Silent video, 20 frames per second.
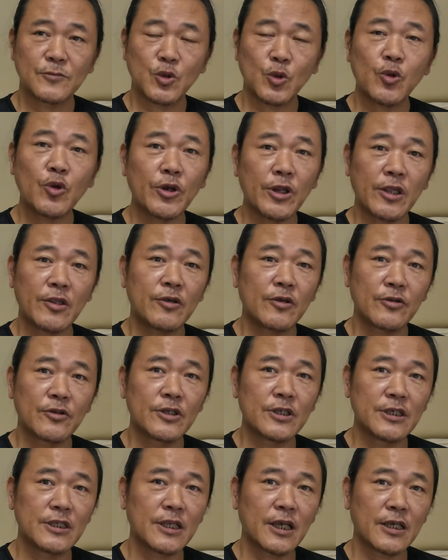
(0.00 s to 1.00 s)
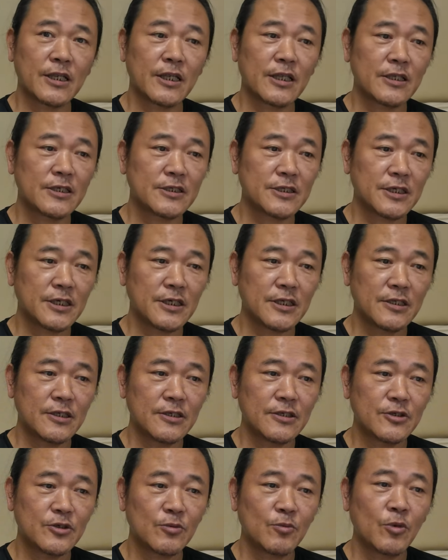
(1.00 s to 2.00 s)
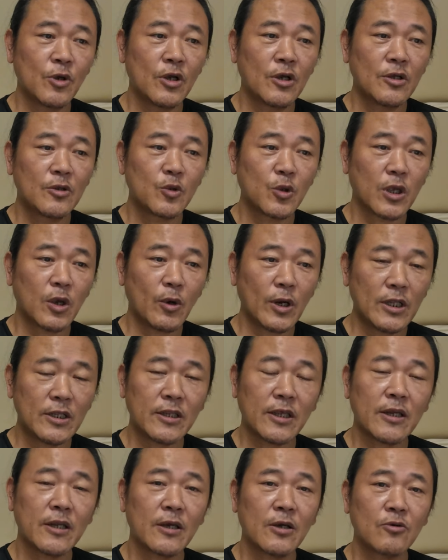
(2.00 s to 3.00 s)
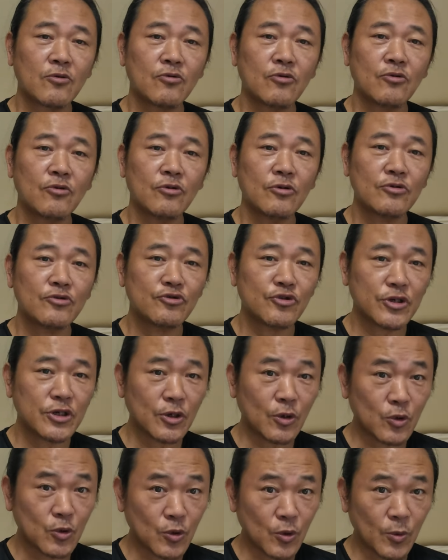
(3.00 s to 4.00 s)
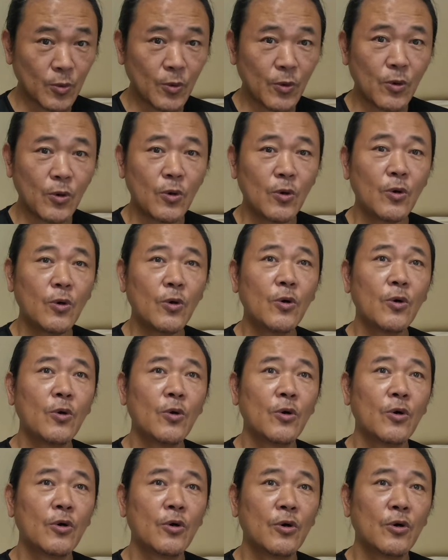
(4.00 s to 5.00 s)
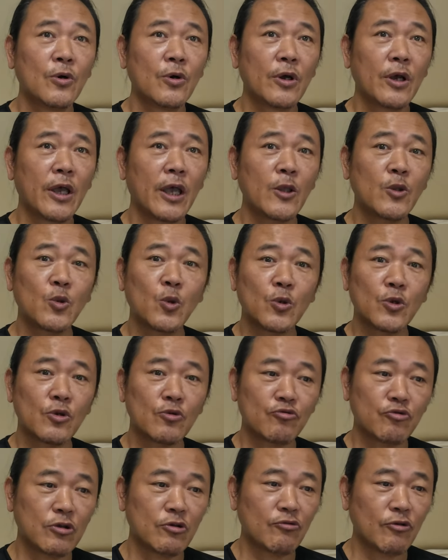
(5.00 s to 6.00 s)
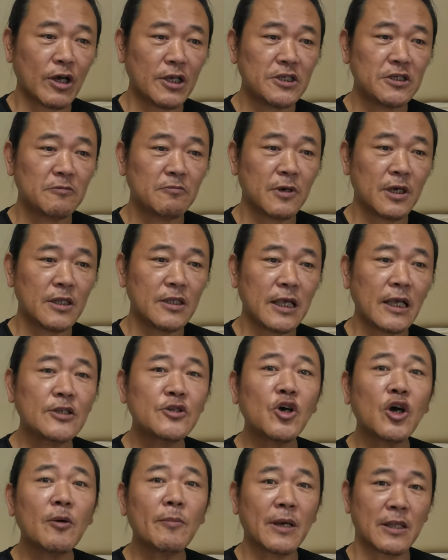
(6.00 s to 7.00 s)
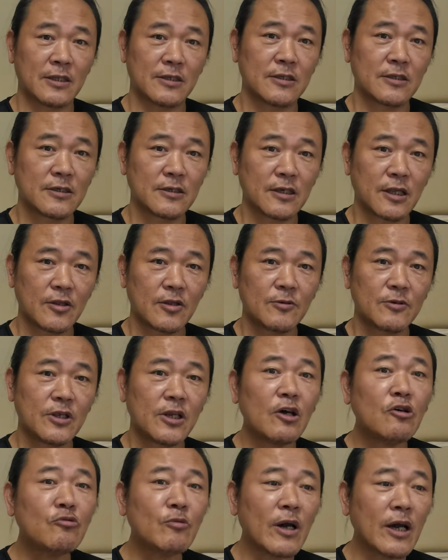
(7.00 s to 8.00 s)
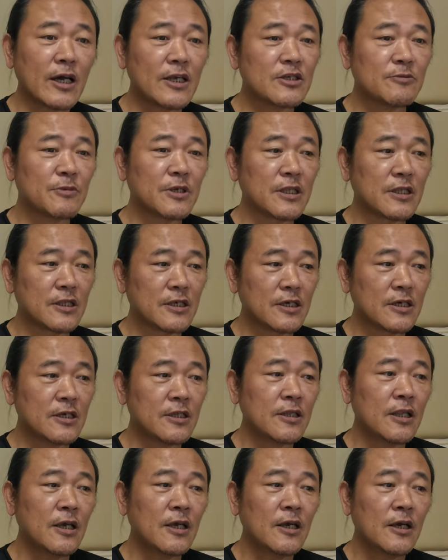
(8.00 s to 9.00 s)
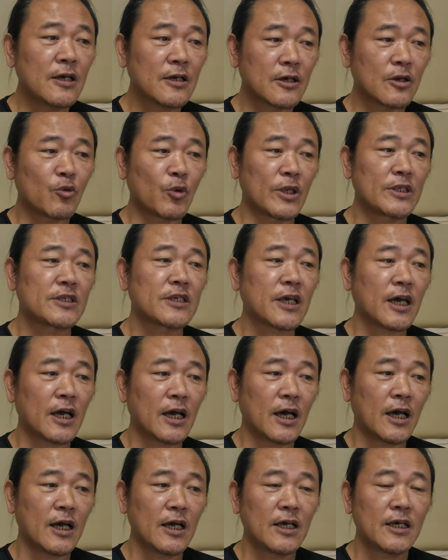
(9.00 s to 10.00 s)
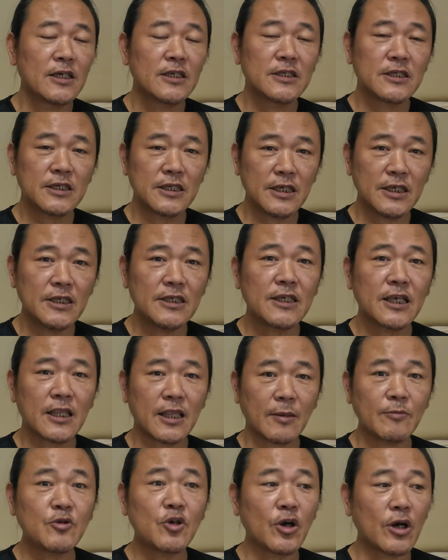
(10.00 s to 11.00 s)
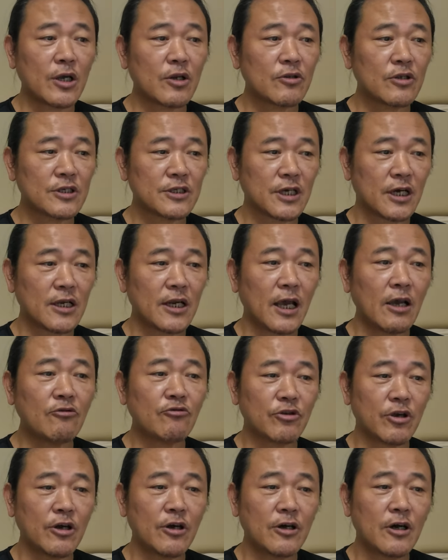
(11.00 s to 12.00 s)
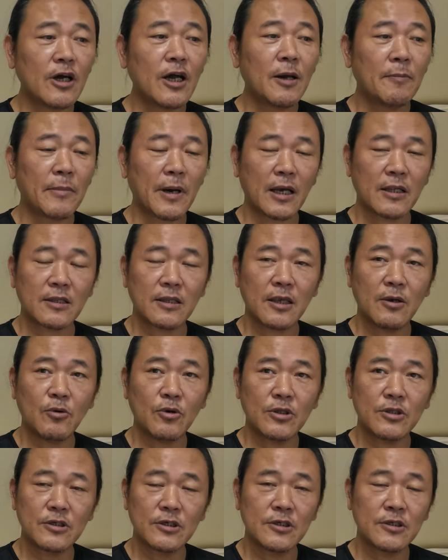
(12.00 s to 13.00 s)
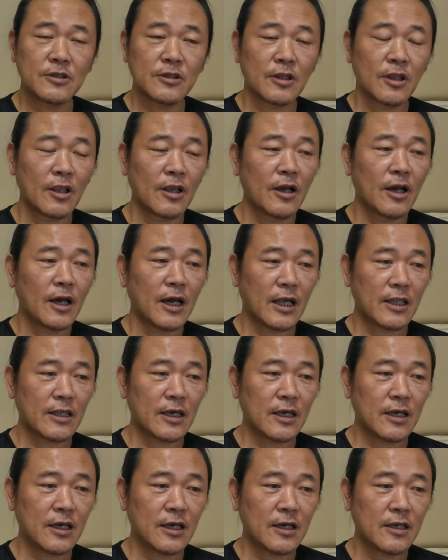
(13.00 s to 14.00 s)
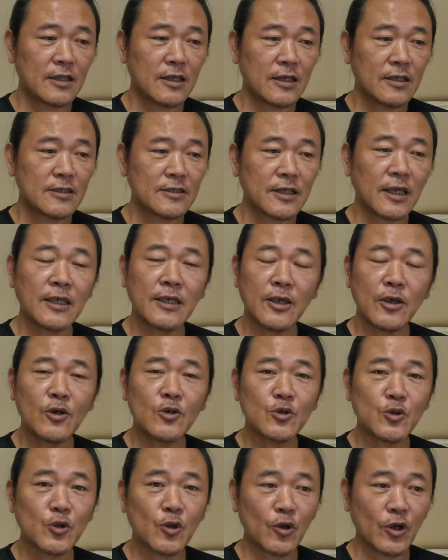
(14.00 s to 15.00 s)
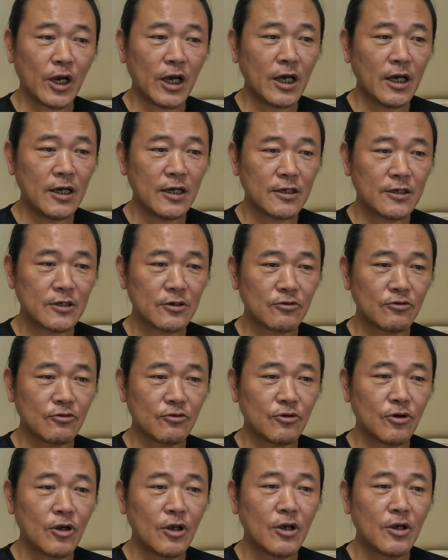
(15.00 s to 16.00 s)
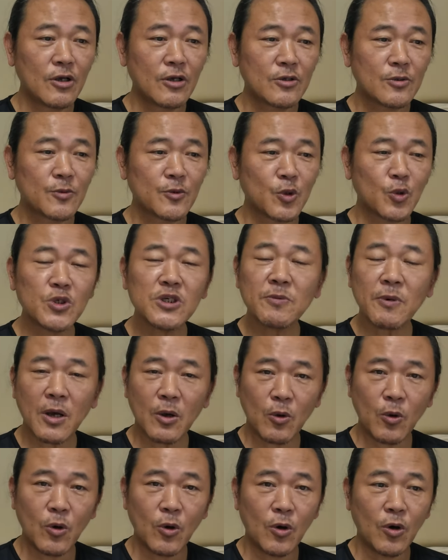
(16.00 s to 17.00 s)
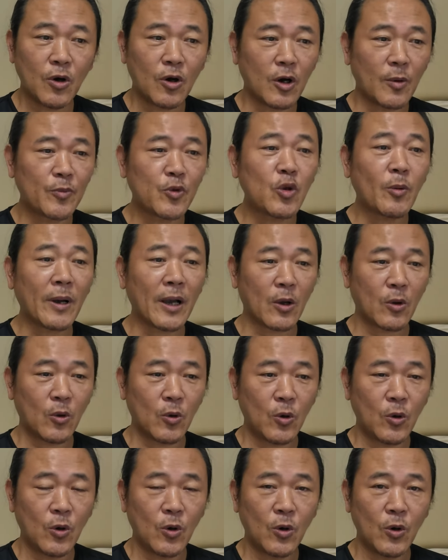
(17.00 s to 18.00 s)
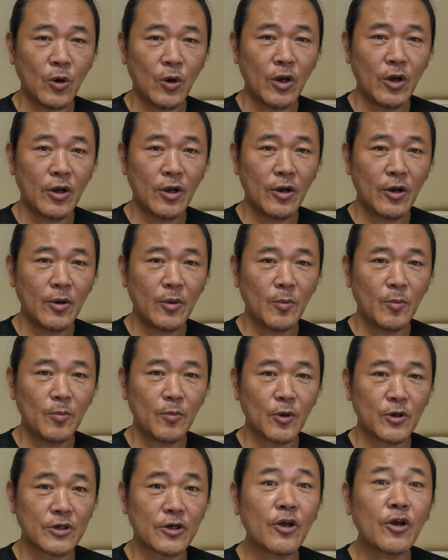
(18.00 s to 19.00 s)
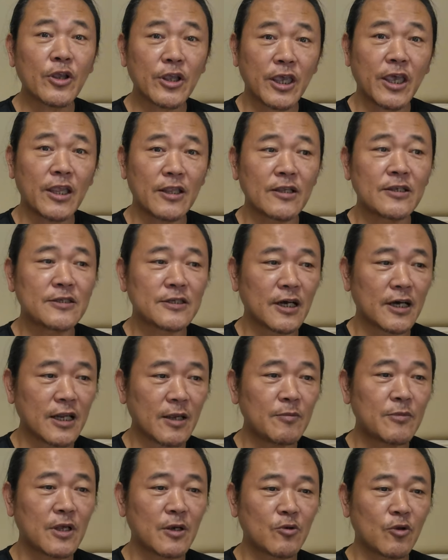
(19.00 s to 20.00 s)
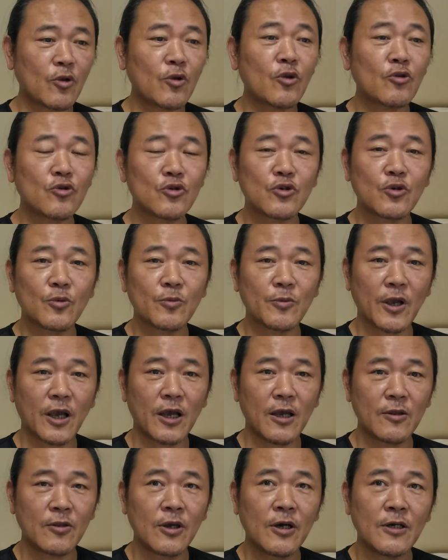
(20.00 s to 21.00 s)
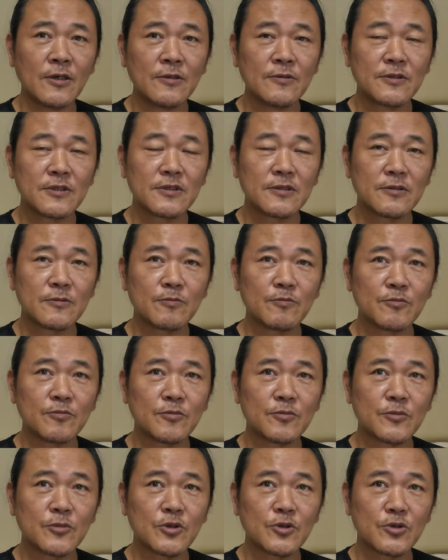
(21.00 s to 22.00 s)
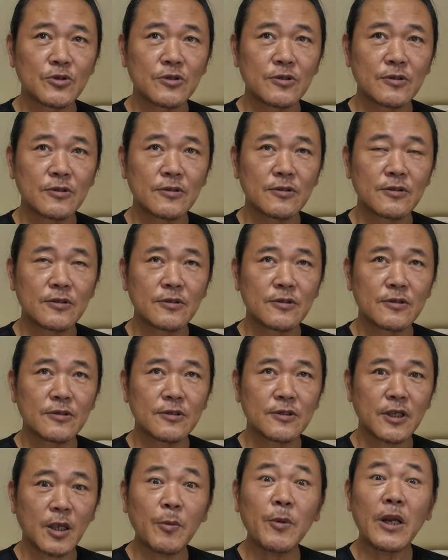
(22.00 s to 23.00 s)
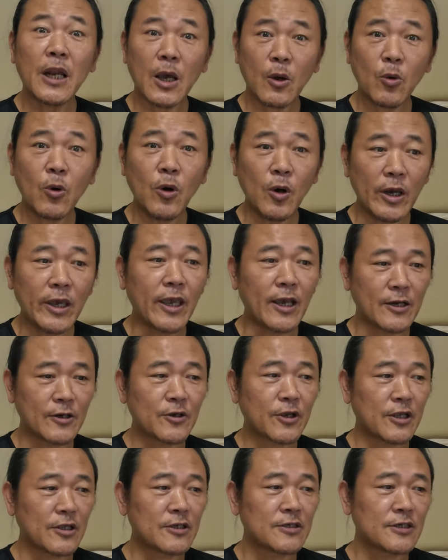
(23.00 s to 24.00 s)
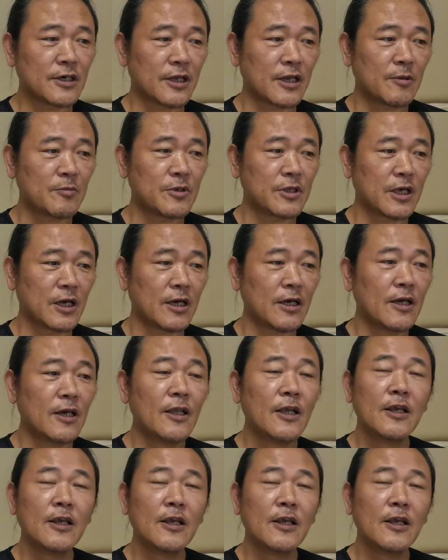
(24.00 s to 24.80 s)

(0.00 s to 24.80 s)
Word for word: 소설에서는 이상이라는 시인은 좀 되게 활달하고 추리력도 높고 행동력도 있고 하지만 상처가 많은 그래서 트라우마가 좀 있는 그런 괴짜 시인이자 탐정가로 등장을 하고요. 박태원은 가난한 생계형 소설가 그리고 소심하고 겁도 많고 뭐 그렇게 등장을 합니다. 성격도 좀 약간 음, 세밀하고 예, 그렇게 등장을 합니다.